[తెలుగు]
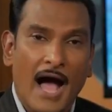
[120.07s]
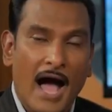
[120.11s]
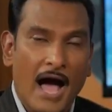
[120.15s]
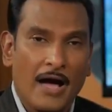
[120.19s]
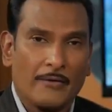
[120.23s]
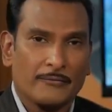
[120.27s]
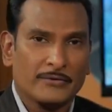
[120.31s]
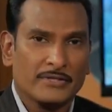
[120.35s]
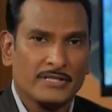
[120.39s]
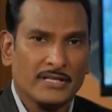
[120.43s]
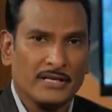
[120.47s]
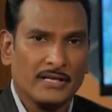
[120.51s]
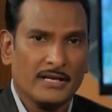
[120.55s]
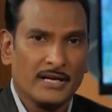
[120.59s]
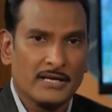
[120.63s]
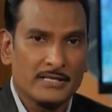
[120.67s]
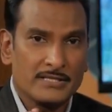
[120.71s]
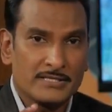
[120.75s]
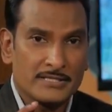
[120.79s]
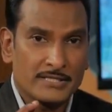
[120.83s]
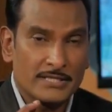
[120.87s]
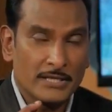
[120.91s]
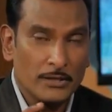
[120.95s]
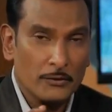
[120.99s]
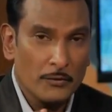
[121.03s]
ఆ విధంగా
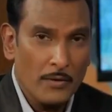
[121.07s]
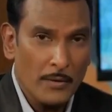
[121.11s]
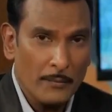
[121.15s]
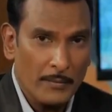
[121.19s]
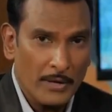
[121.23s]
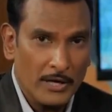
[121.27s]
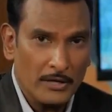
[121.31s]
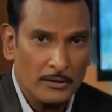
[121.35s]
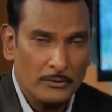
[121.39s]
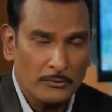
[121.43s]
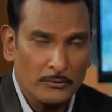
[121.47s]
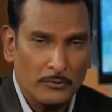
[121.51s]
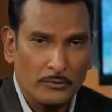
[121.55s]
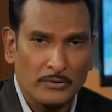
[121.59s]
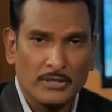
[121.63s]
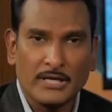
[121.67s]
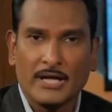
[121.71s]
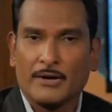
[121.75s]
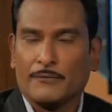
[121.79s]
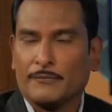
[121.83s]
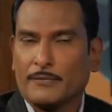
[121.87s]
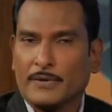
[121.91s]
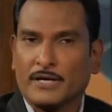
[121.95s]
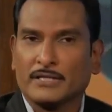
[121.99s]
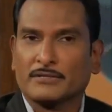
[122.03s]
శిలువ మరణం
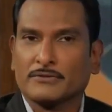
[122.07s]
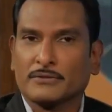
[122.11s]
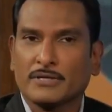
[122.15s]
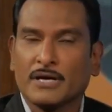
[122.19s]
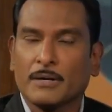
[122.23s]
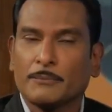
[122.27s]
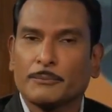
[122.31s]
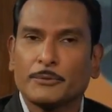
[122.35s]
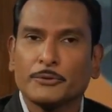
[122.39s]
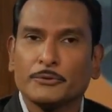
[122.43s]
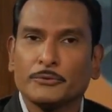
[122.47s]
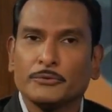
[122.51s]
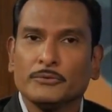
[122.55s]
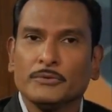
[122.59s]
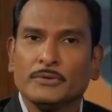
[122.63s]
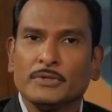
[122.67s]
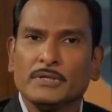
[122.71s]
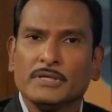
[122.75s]
గుండా వెళ్తున్నప్పుడు